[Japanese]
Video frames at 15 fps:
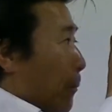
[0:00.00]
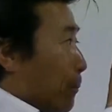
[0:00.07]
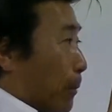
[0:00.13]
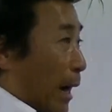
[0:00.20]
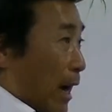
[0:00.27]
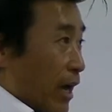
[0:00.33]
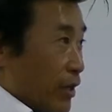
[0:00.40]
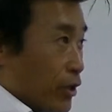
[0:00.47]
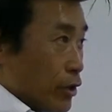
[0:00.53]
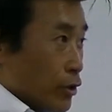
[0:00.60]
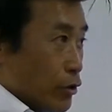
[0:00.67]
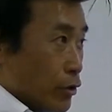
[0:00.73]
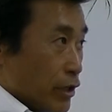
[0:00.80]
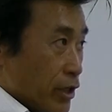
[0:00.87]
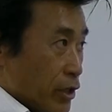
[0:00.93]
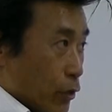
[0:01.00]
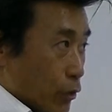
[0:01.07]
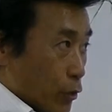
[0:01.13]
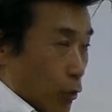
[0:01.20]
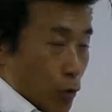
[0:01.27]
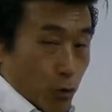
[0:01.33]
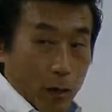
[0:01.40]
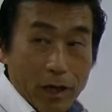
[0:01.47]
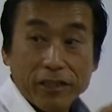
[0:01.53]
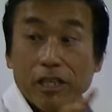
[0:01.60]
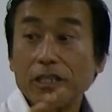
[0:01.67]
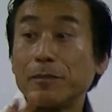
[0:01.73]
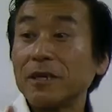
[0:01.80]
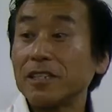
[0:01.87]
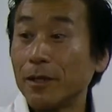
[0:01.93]
万有引力の法則を発見
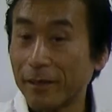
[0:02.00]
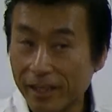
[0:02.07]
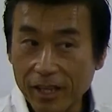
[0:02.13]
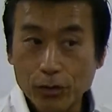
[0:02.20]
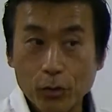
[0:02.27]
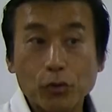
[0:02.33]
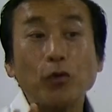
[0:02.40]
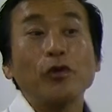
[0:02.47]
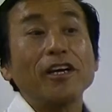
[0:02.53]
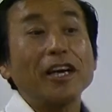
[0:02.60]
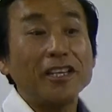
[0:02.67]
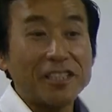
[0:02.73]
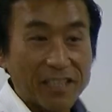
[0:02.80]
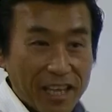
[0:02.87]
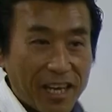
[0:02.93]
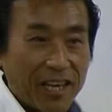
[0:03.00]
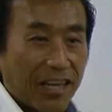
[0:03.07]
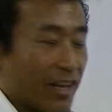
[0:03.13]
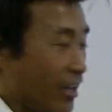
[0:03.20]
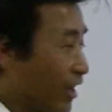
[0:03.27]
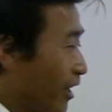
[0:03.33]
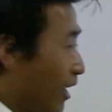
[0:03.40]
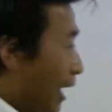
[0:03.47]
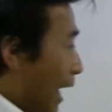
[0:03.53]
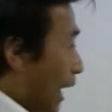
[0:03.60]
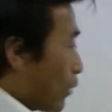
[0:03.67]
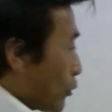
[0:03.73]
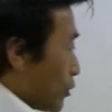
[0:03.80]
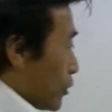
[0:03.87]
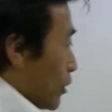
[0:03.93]
しましたわねそんな感じであ
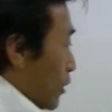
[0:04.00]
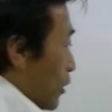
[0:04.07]
る